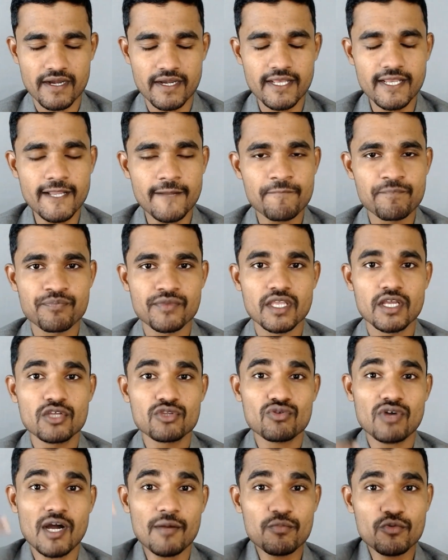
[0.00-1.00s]
ठीक है
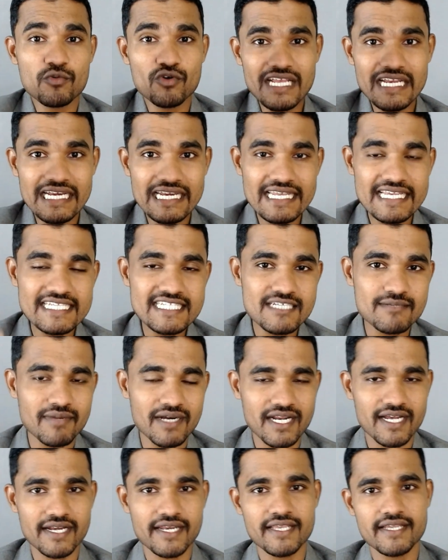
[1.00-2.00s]
तो आपको एक लिस्ट
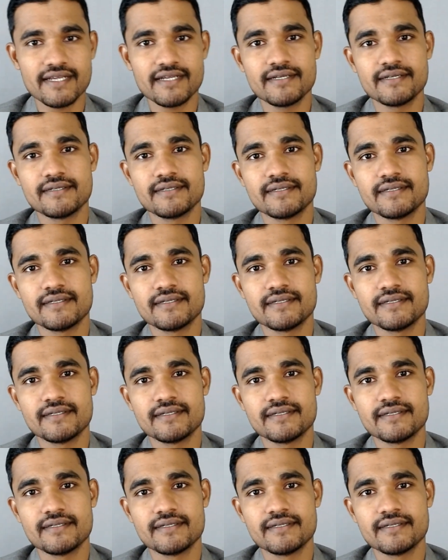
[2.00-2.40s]
बनानी है